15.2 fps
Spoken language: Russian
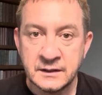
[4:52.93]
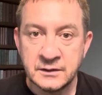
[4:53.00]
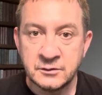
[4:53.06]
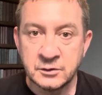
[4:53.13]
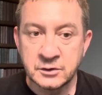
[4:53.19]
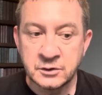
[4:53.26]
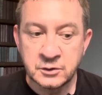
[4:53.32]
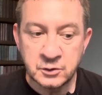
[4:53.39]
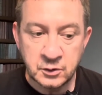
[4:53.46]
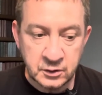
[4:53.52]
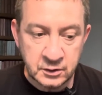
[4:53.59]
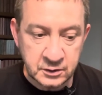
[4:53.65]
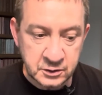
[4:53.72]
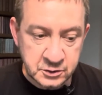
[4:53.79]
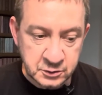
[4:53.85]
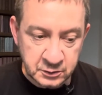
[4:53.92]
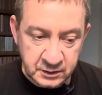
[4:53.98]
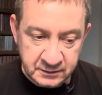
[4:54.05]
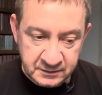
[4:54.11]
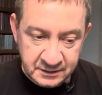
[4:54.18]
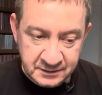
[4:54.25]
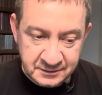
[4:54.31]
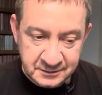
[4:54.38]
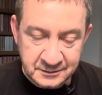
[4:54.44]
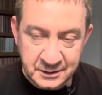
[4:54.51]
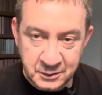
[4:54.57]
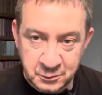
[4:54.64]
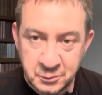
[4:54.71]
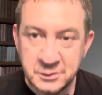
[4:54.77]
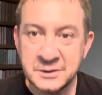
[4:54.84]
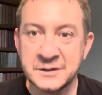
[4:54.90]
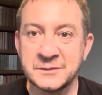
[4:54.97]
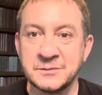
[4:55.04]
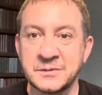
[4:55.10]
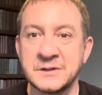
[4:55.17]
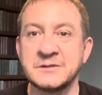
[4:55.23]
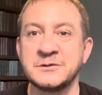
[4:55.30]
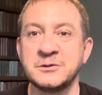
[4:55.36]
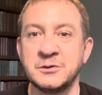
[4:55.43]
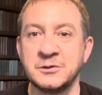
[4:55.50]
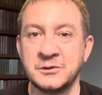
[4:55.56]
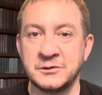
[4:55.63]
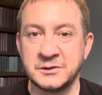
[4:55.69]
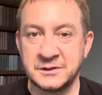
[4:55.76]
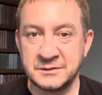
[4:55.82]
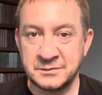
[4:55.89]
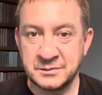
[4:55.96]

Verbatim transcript: Вот. Но что касается народа простого,